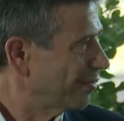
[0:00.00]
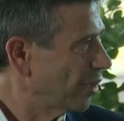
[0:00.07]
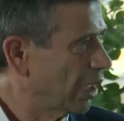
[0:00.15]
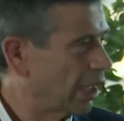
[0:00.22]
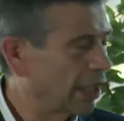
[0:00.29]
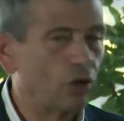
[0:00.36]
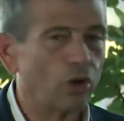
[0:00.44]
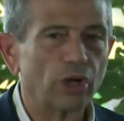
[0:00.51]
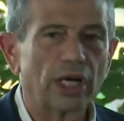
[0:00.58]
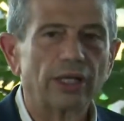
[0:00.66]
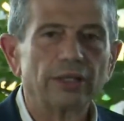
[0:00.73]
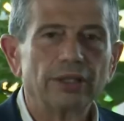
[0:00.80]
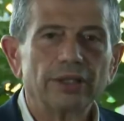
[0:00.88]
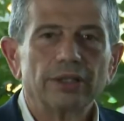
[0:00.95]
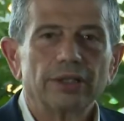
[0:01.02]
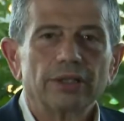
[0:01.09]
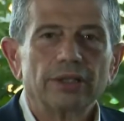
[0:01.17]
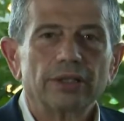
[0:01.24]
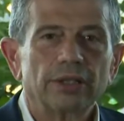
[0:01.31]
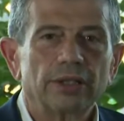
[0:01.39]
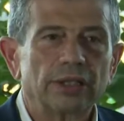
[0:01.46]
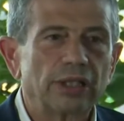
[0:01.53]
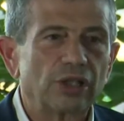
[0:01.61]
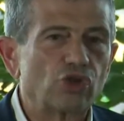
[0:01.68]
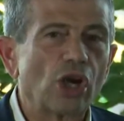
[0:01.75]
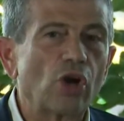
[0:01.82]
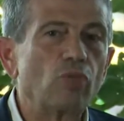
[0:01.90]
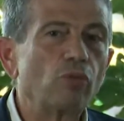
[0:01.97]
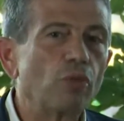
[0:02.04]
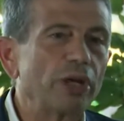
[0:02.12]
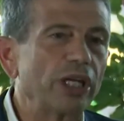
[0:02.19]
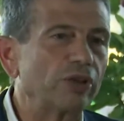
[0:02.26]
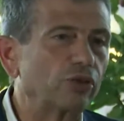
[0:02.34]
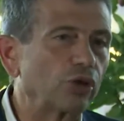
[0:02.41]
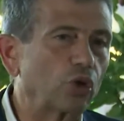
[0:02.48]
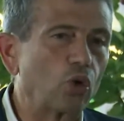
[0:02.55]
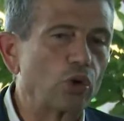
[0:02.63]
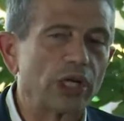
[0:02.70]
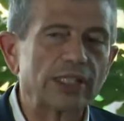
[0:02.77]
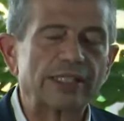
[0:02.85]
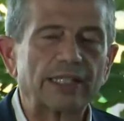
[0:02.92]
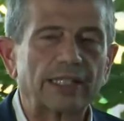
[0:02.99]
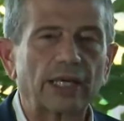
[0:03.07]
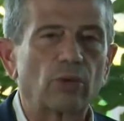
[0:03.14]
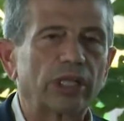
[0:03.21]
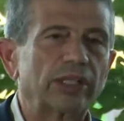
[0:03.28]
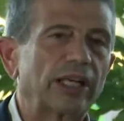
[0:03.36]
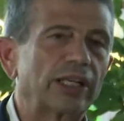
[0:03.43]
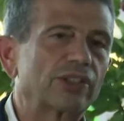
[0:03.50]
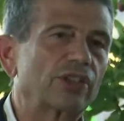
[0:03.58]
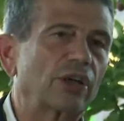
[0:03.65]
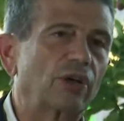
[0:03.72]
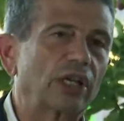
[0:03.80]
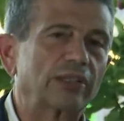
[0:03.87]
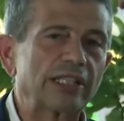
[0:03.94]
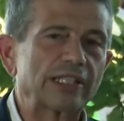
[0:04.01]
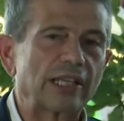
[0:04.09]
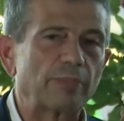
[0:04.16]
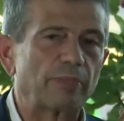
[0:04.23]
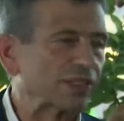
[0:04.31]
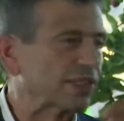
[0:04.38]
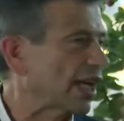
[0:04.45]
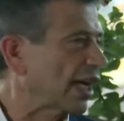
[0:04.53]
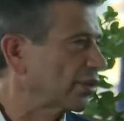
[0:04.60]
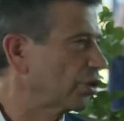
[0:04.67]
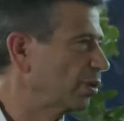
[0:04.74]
Allora, eh, c'è un momento in cui anziché guardarsi con la testa al passato,